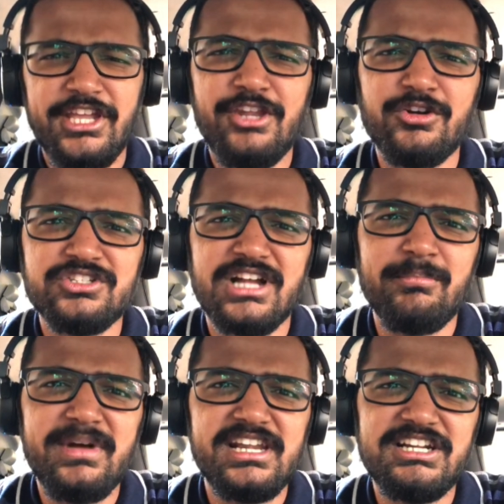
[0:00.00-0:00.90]
இது கொஞ்சம்
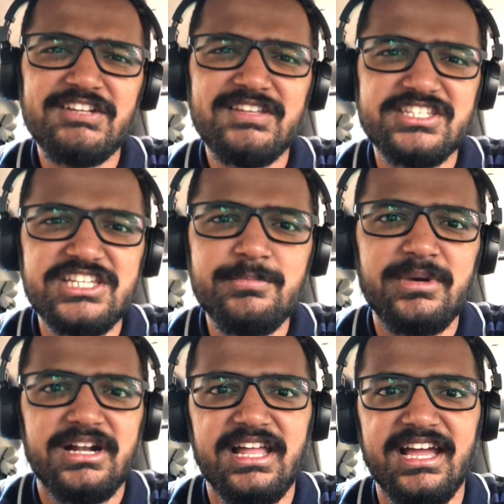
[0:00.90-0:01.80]
கம்பேரிட்டிவ்லி சீப்
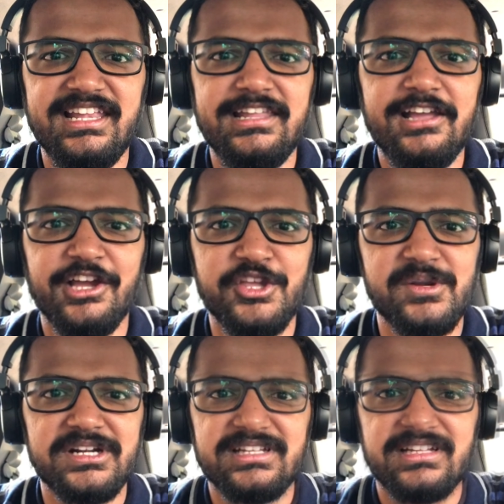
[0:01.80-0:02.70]
அண்ட் ஹைலி
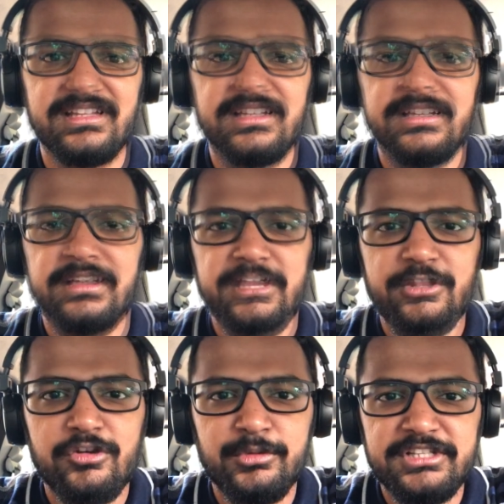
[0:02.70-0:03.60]
அக்யூரேட்
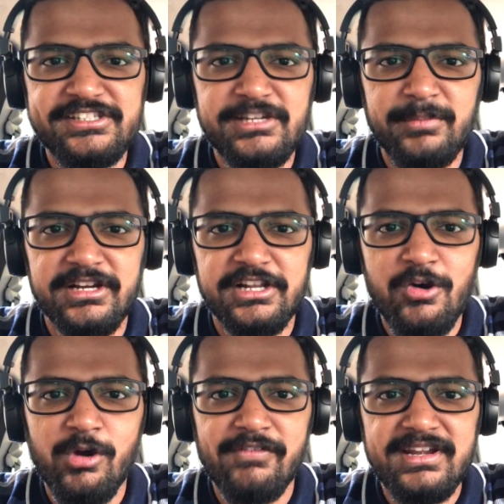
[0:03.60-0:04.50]
இதோட முதல் ஸ்டெப் என்னன்னா
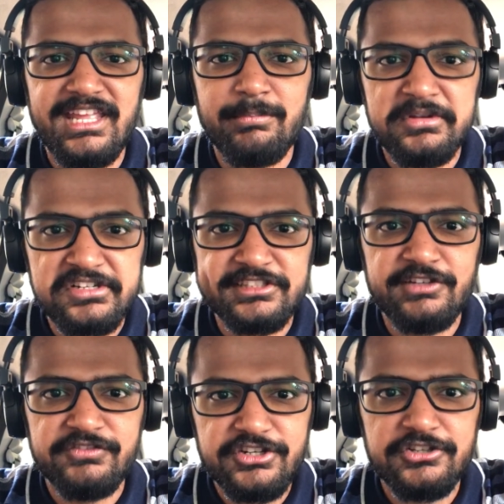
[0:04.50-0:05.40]
உங்க வண்டி எப்போ ரிசர்வ்
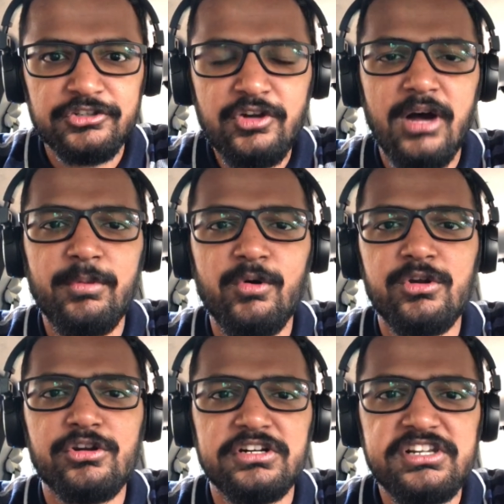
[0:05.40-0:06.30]
விடுகுதோ அப்போ
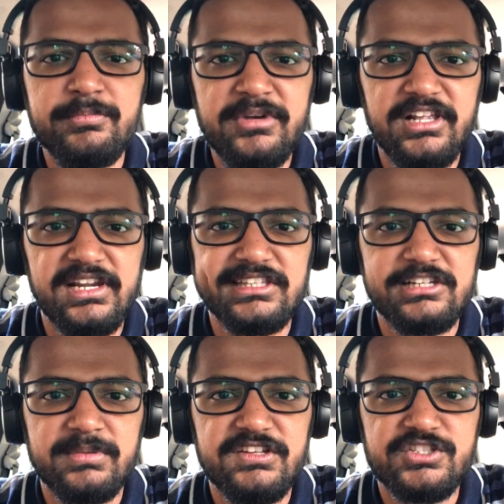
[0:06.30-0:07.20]
உங்களோட ட்ரிப் மீட்டர் ரீசெட்
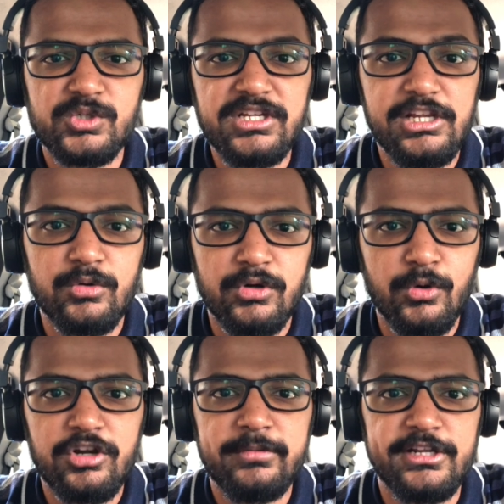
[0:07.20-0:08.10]
பண்ணி வச்சுக்கோங்க இல்லை உங்க
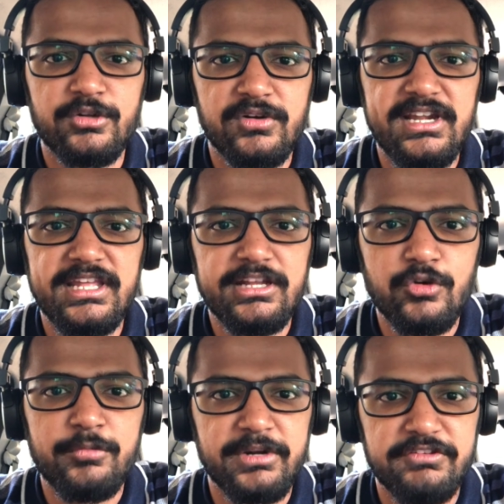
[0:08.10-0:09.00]
ஓடோமீட்டர் ரீடிங்கை
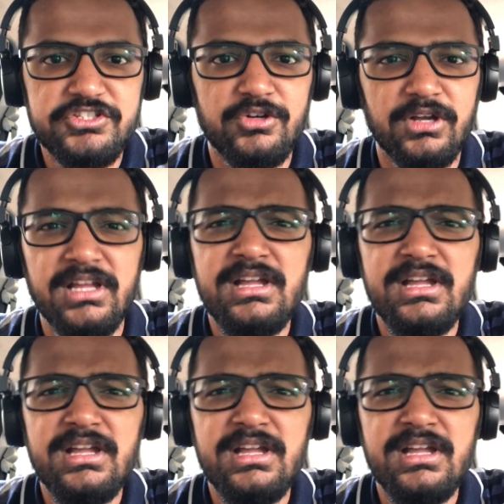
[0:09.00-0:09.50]
நோட் பண்ணி வச்சுக்கோங்க